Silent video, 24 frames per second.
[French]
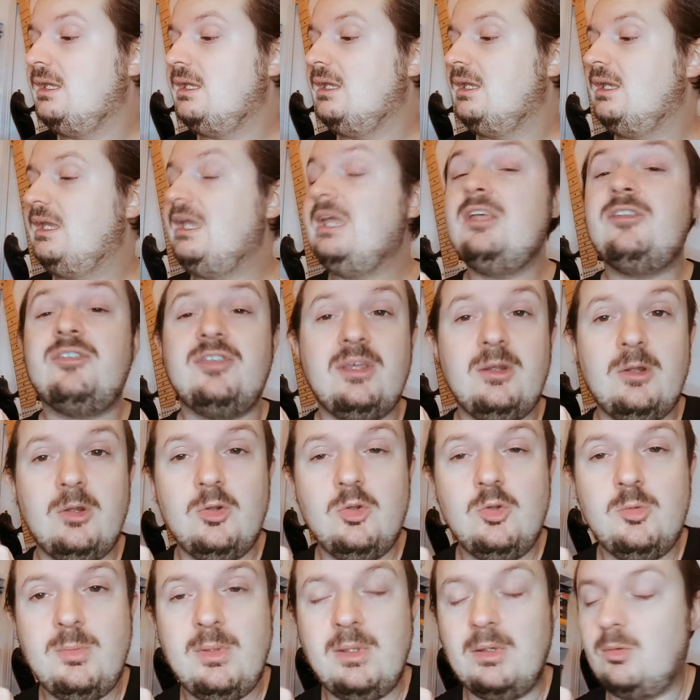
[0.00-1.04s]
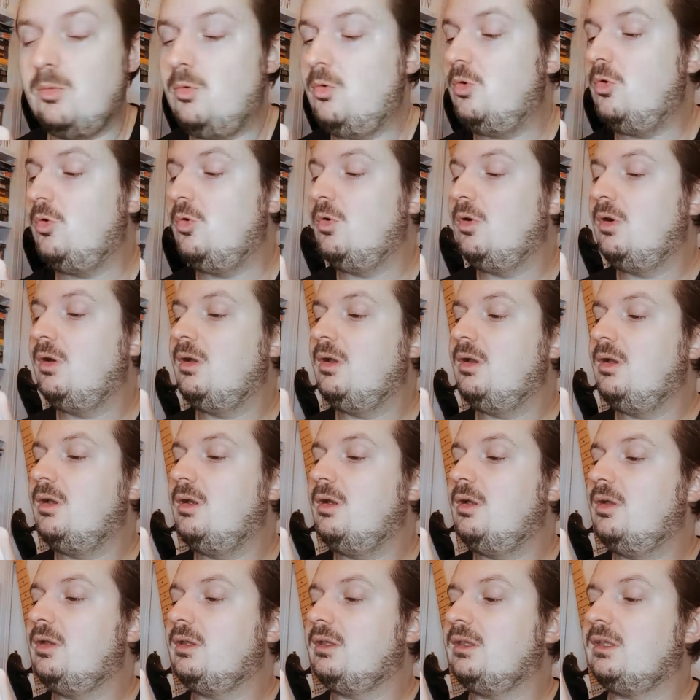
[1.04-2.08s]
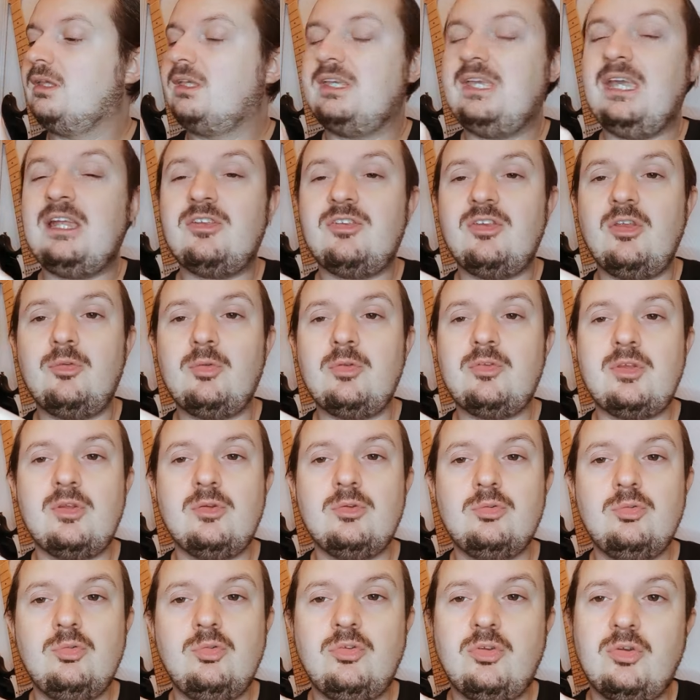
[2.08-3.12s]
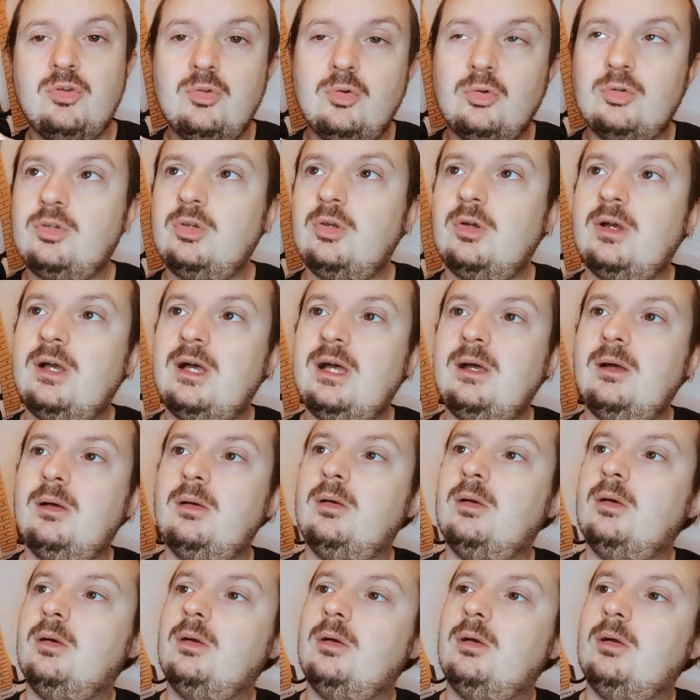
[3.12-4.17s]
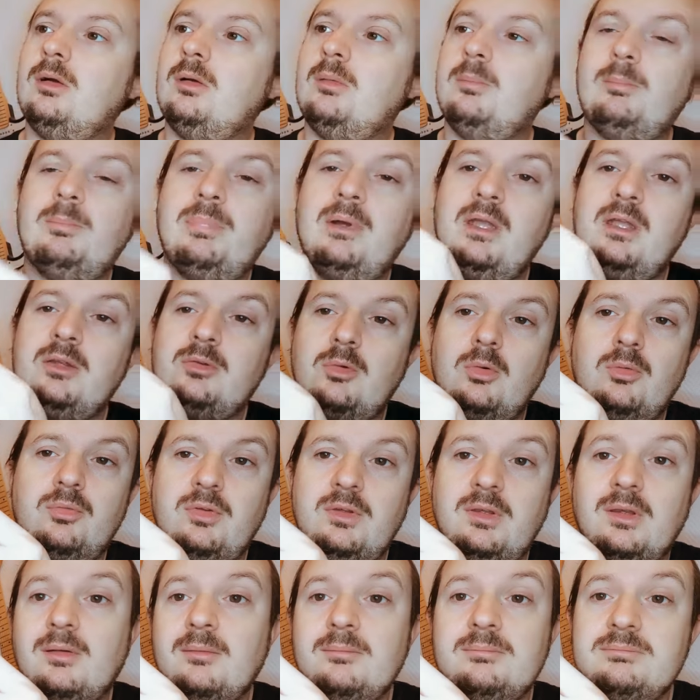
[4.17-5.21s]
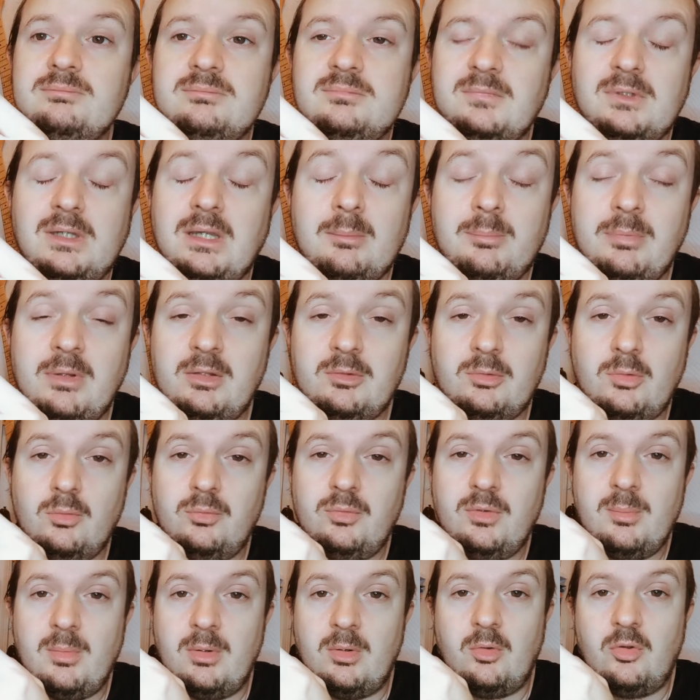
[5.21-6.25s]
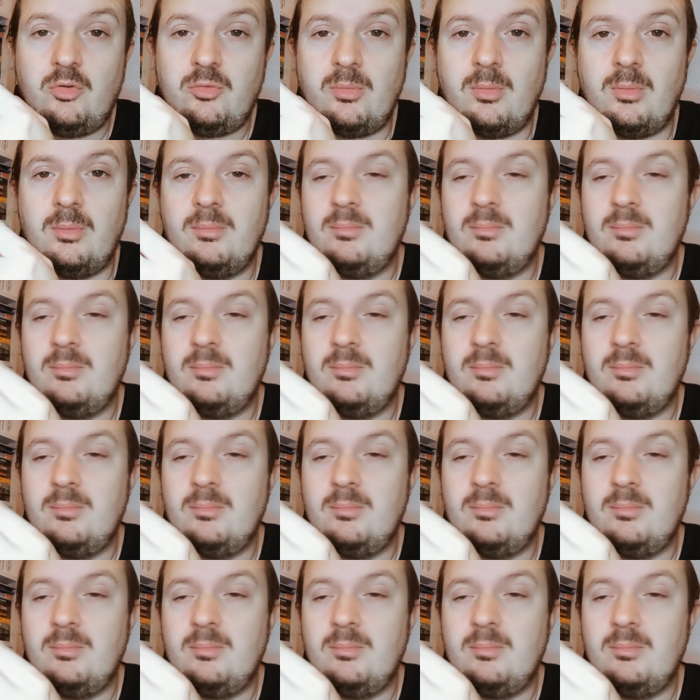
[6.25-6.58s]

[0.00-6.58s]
Et c'est le numéro 472, donc il n'y aura euh, pas les trophées. Hein. Il n'y aura pas les trophées malheureusement.